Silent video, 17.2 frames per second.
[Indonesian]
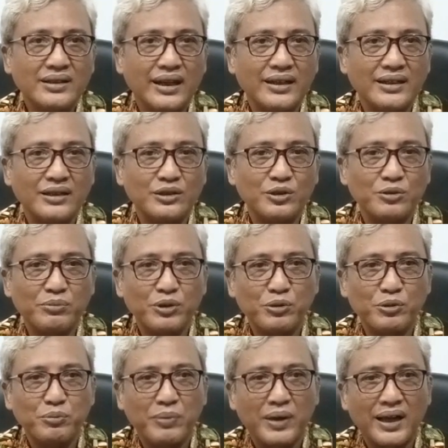dan itu
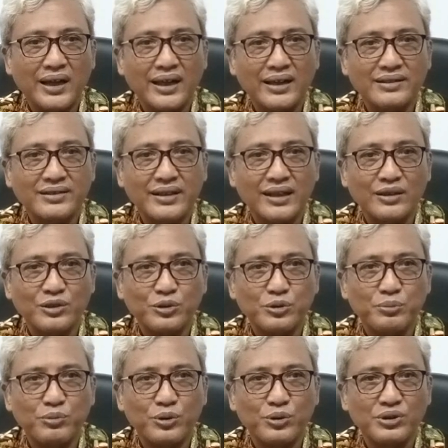merupakan
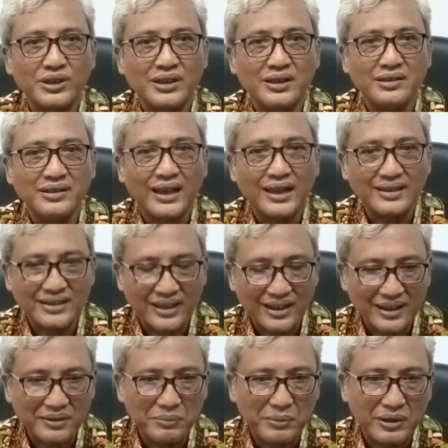satu bukti
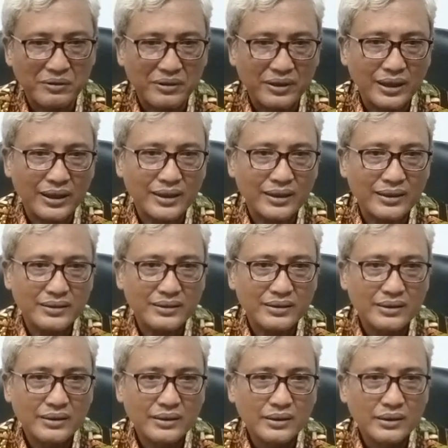nyata
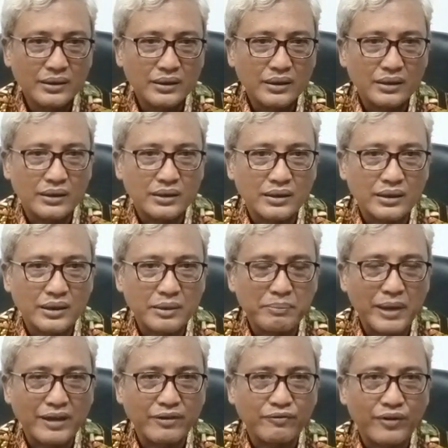bahwa e,
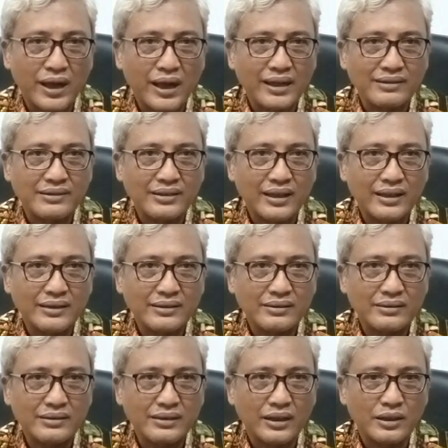
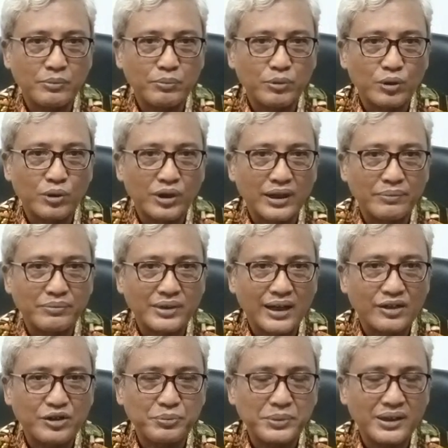kemanfaatan dari program
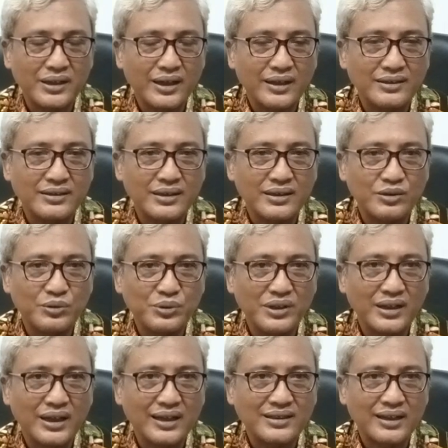transmigrasi itu
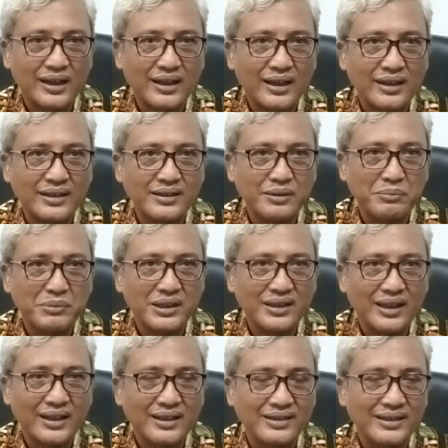dirasakan
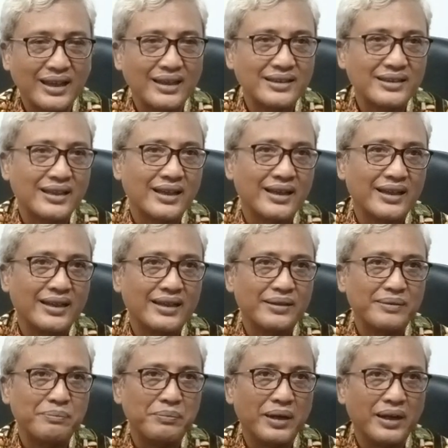demikian nyata
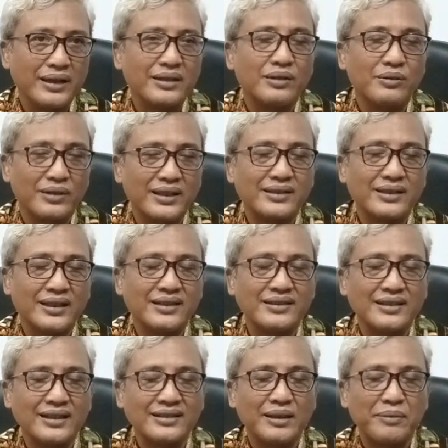baik oleh tadi
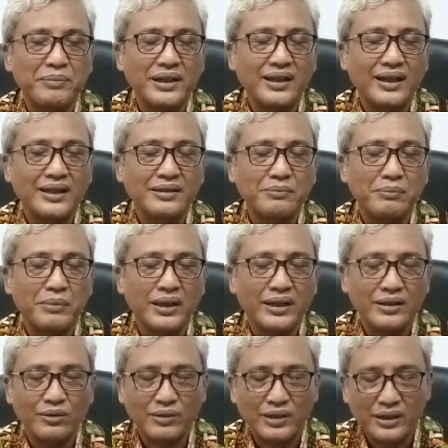saya sampaikan
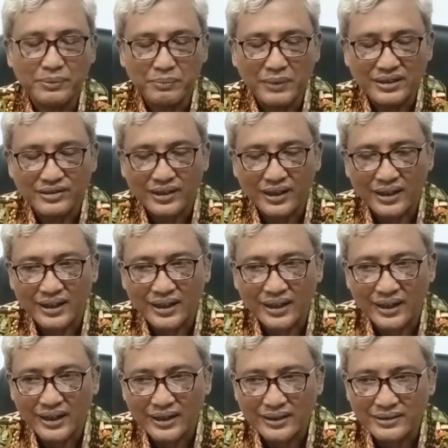baik oleh
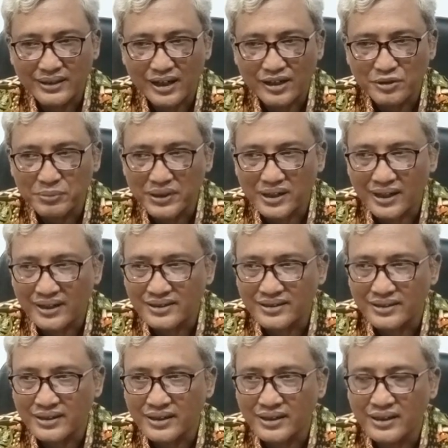masyarakat transmigran
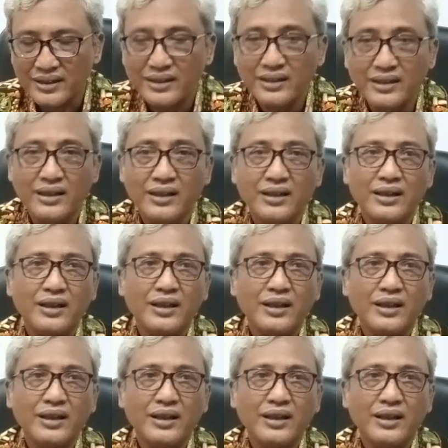sendiri